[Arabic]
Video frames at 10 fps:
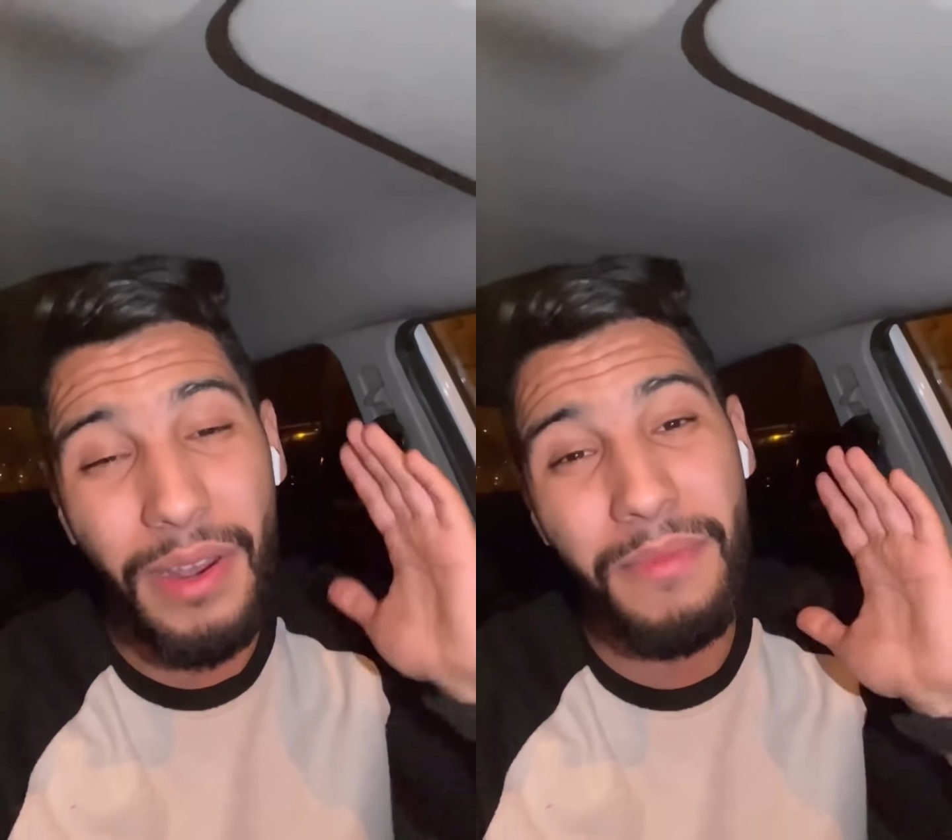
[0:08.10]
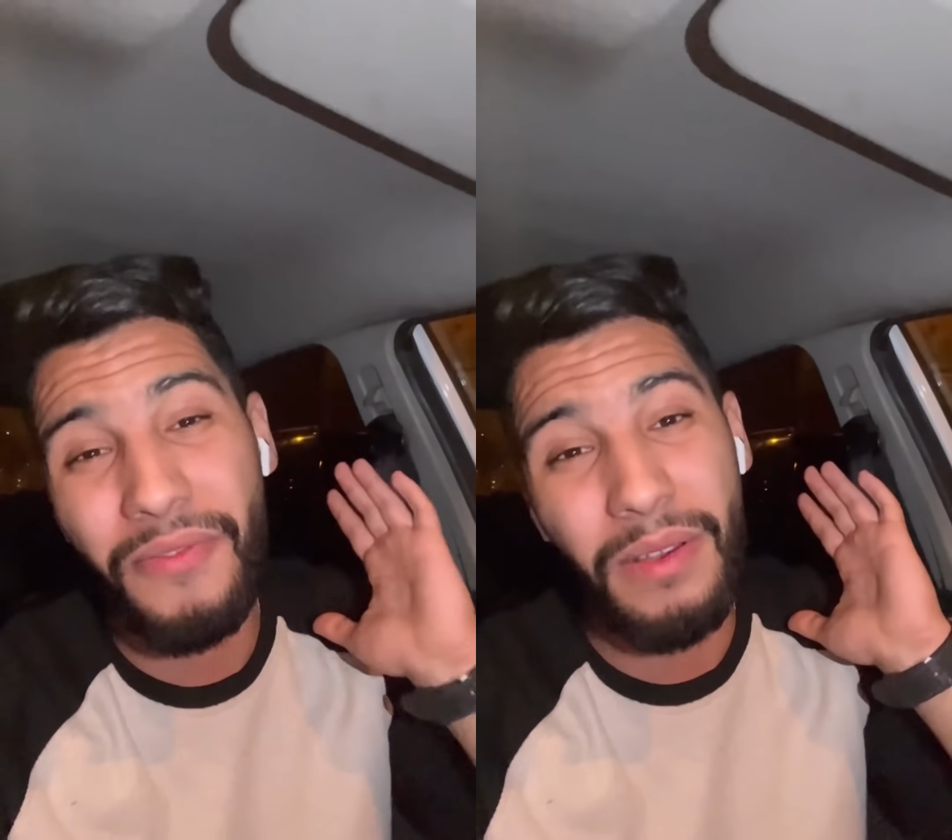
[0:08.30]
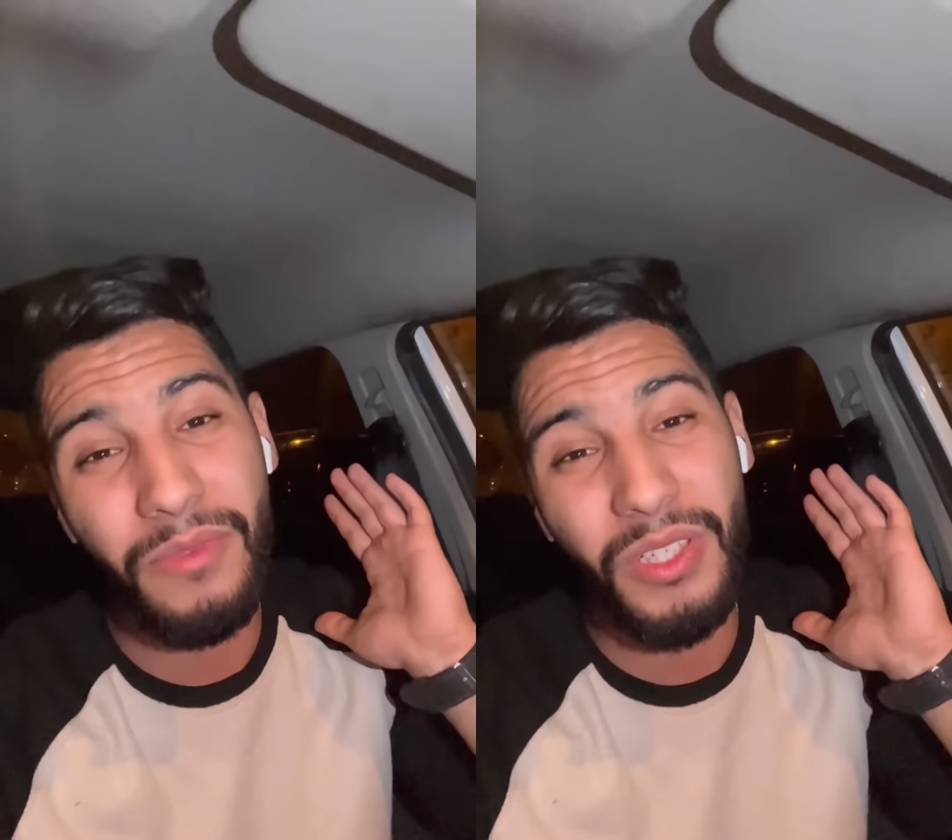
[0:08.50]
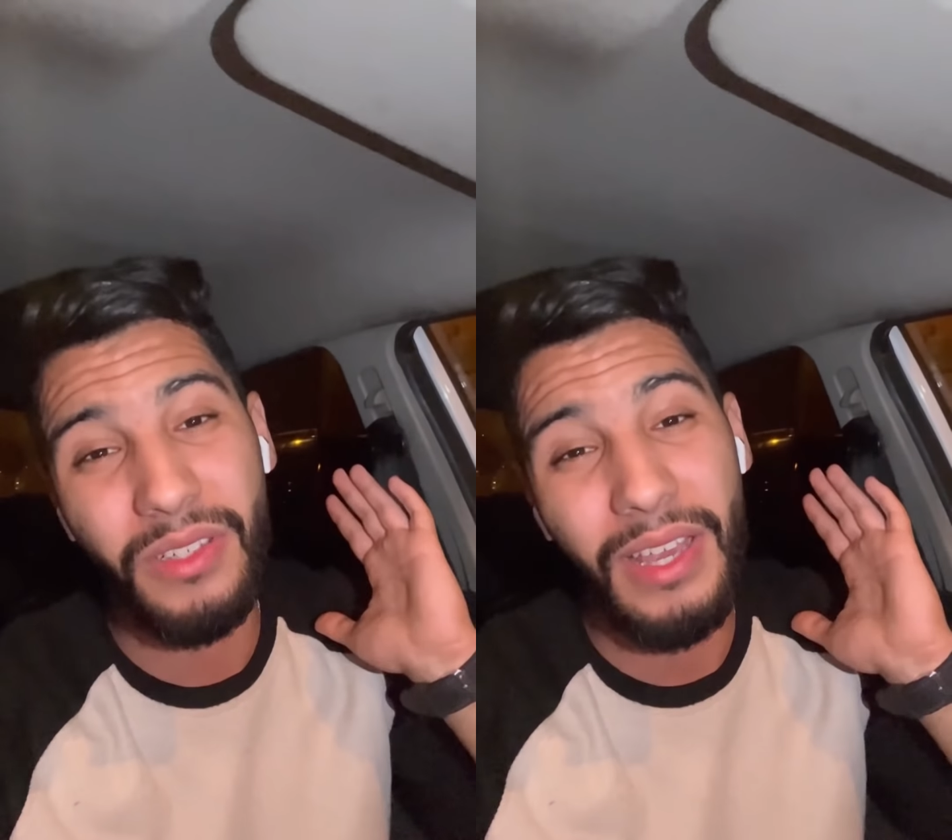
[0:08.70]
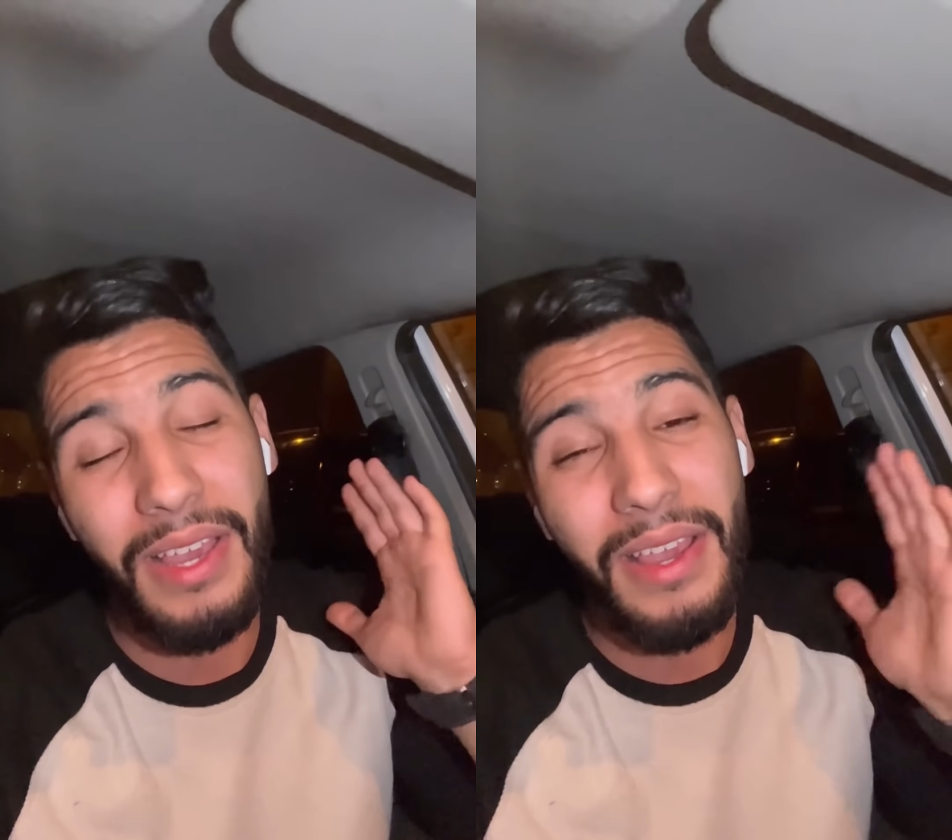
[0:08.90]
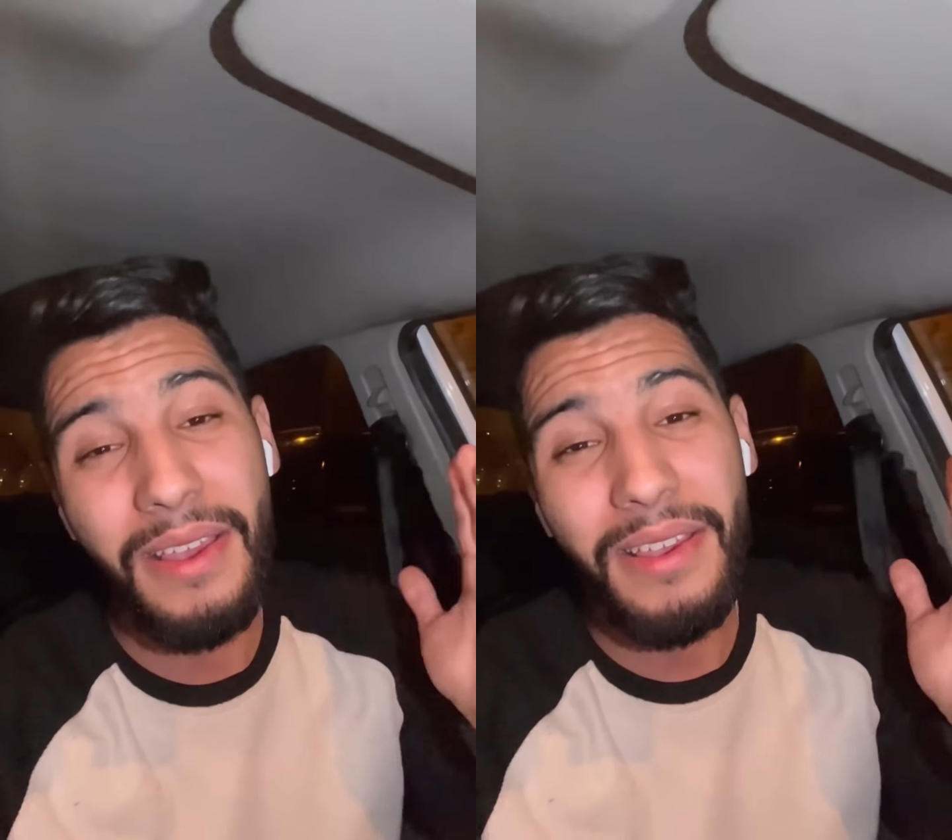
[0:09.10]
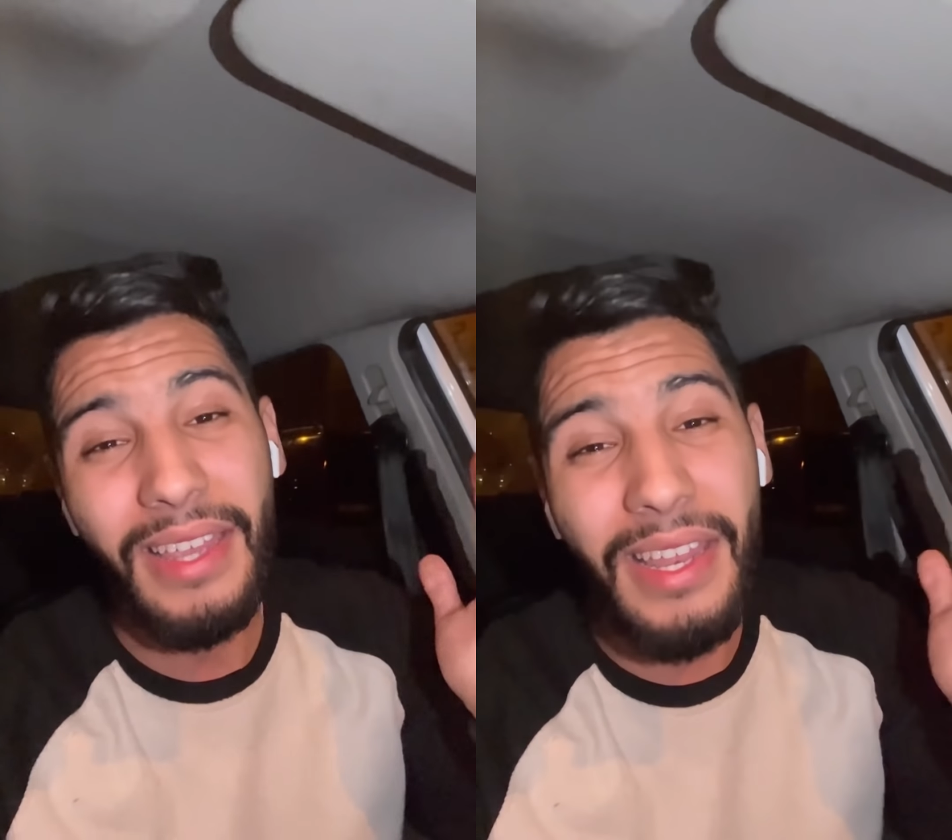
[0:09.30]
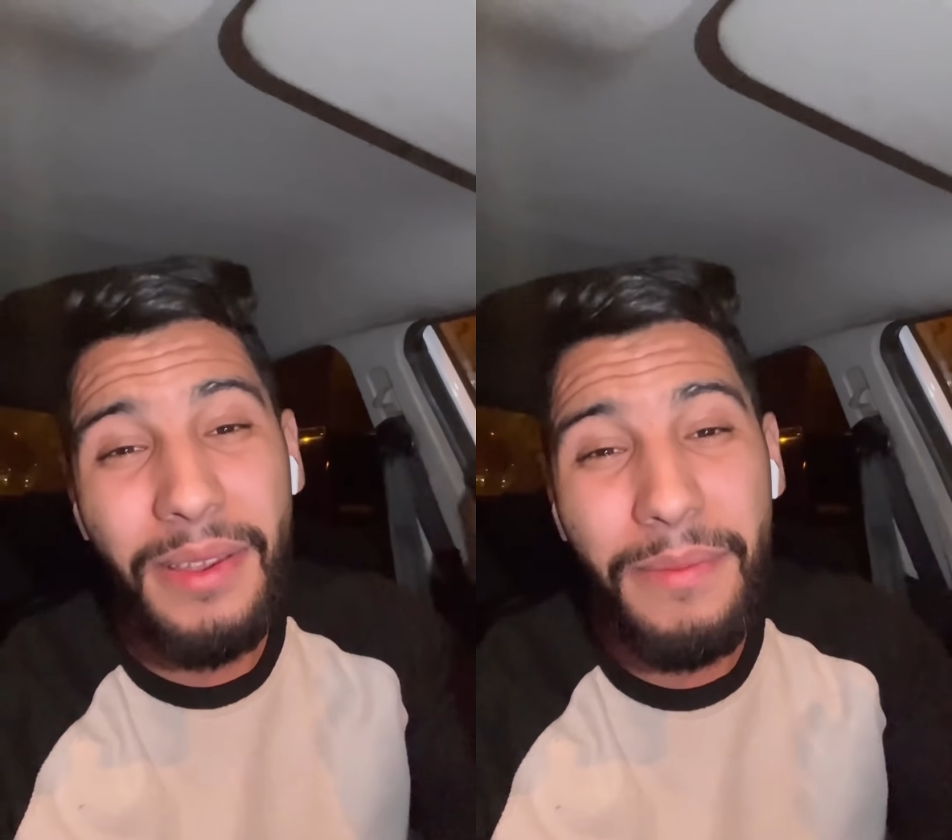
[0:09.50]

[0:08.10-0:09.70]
ما فهمتش يعني